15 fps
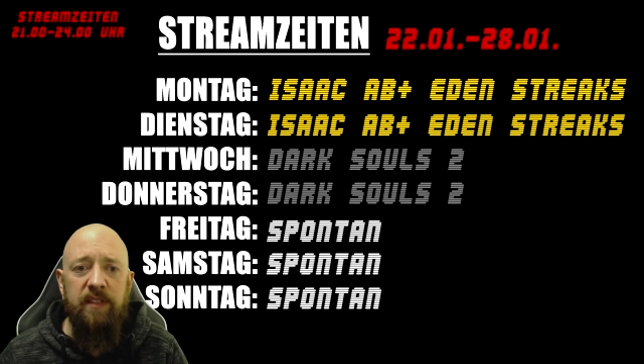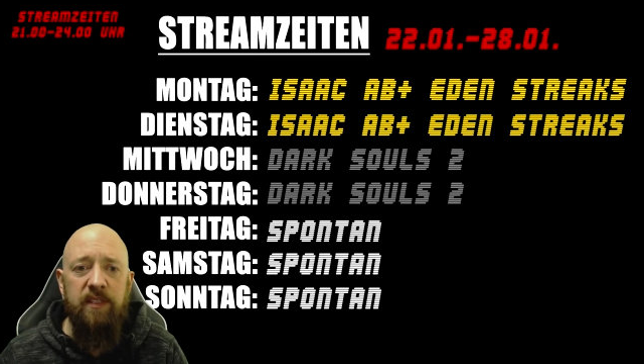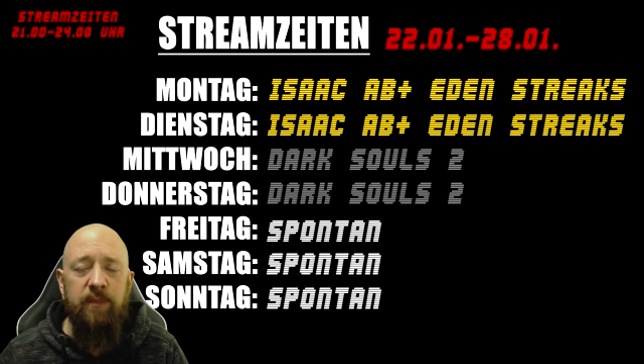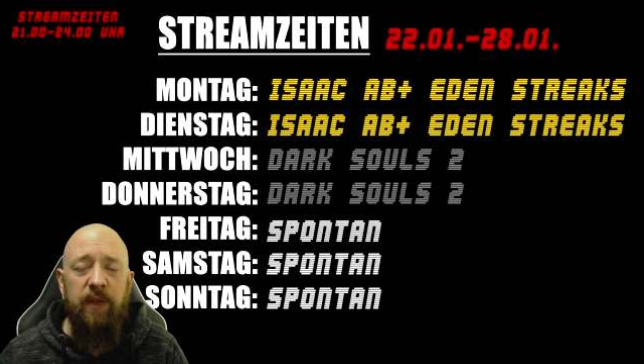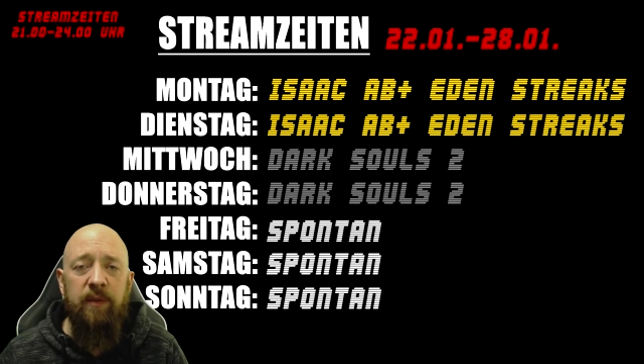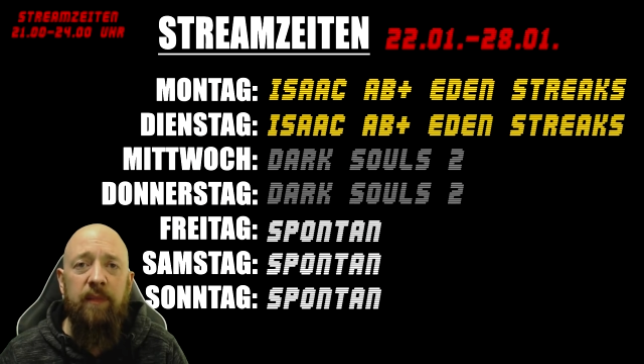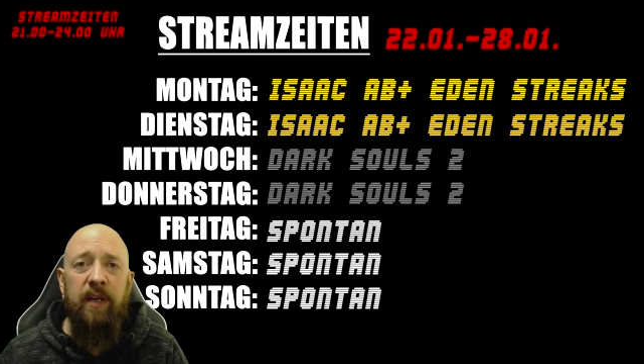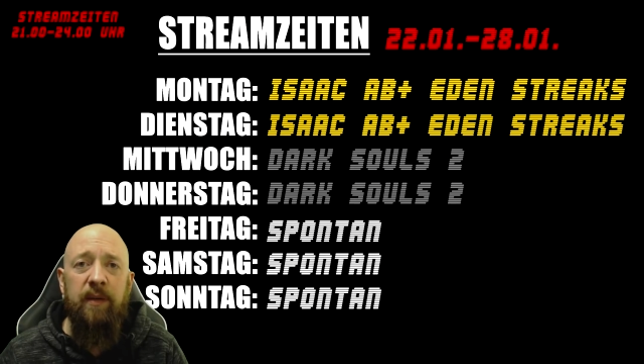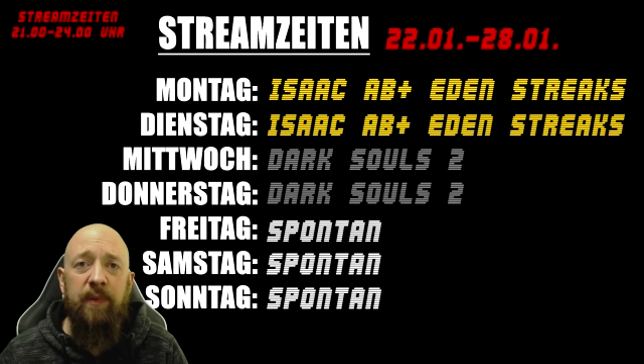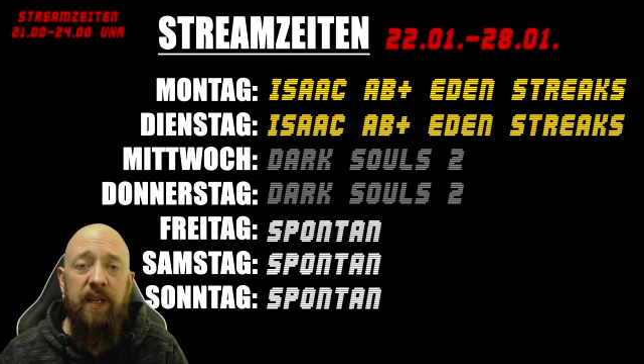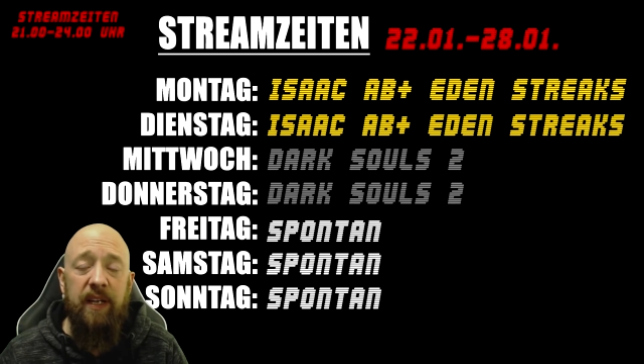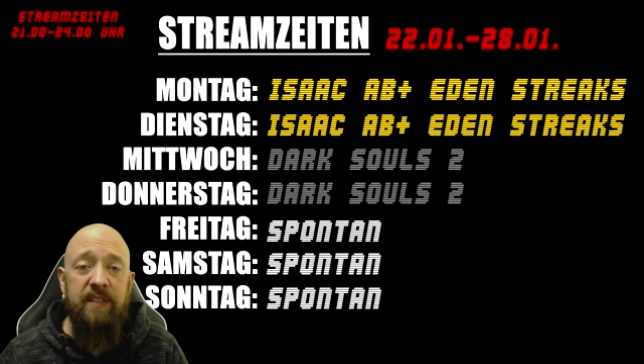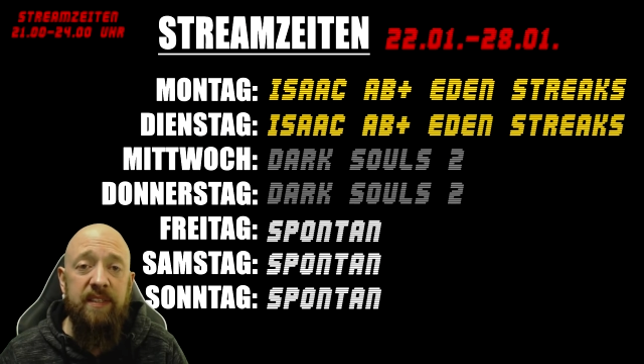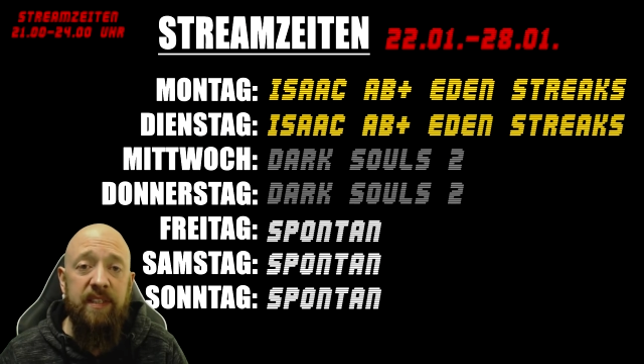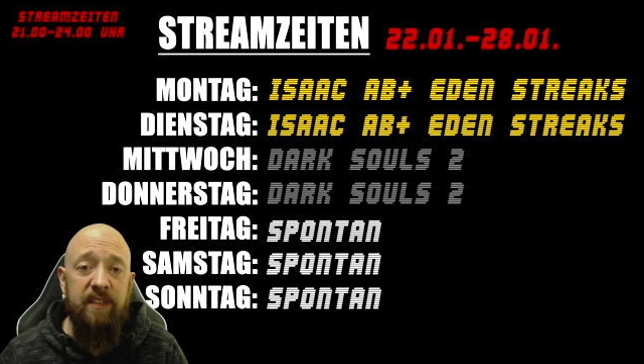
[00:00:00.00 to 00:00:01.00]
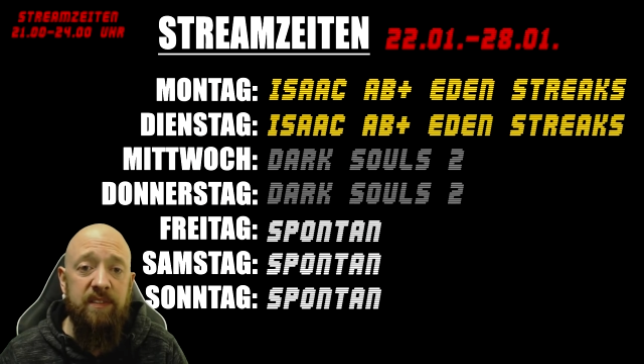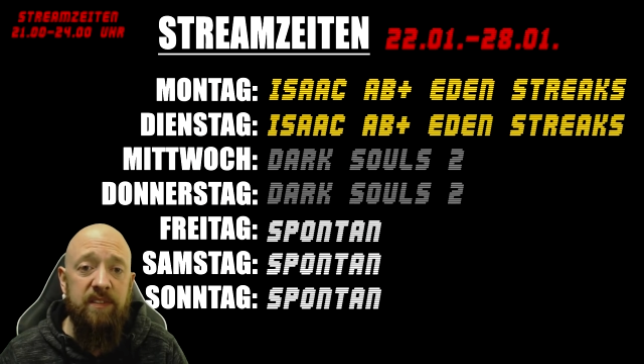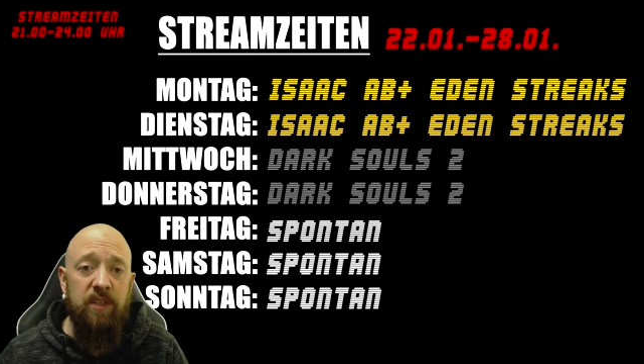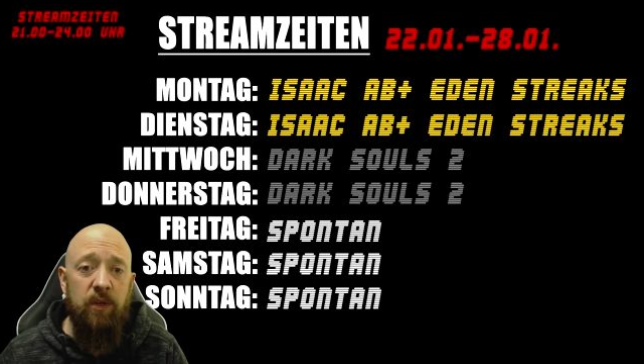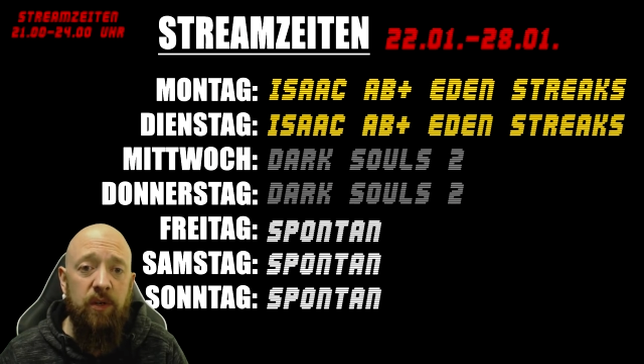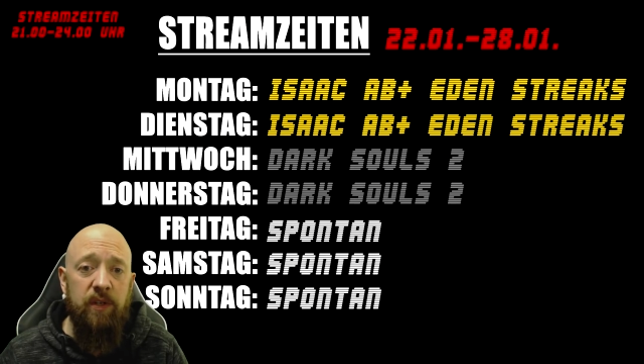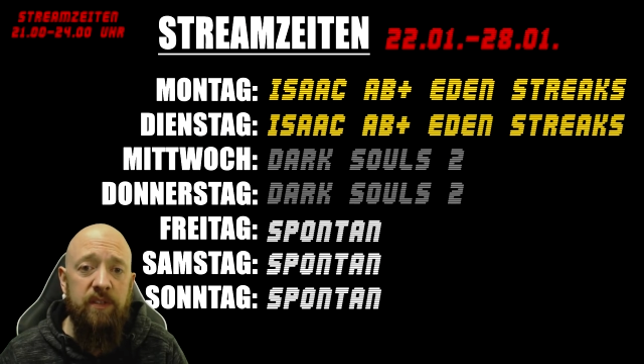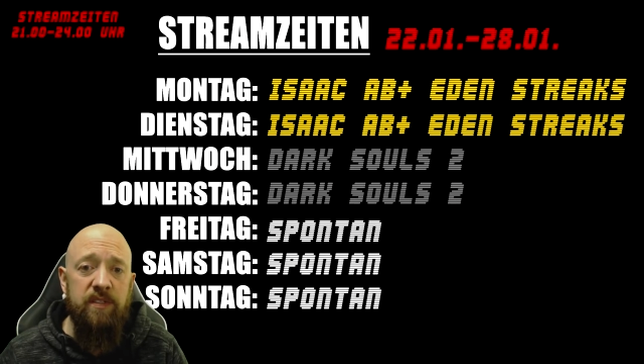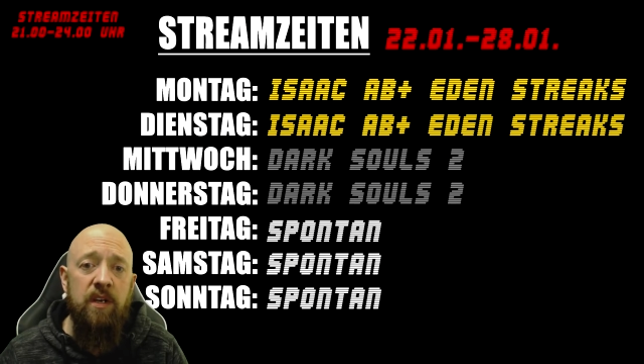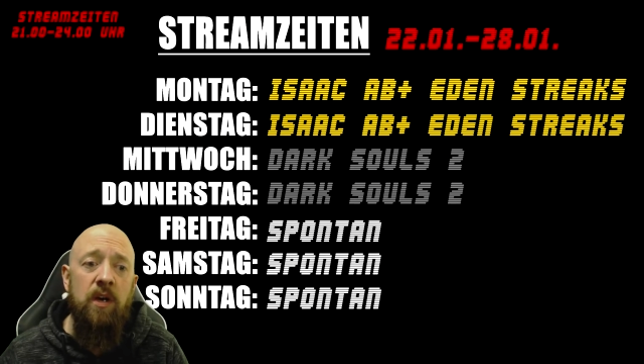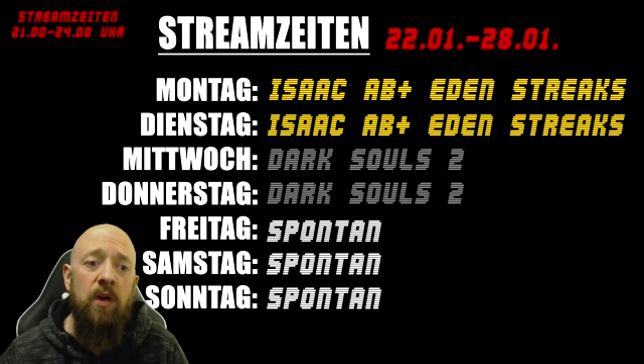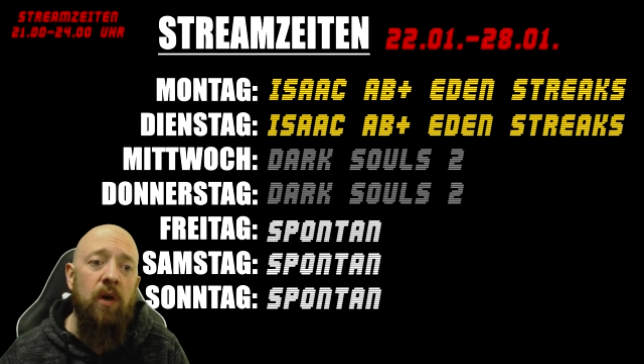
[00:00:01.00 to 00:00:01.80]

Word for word: Ich meine, mache mein Isaacs-Zeugs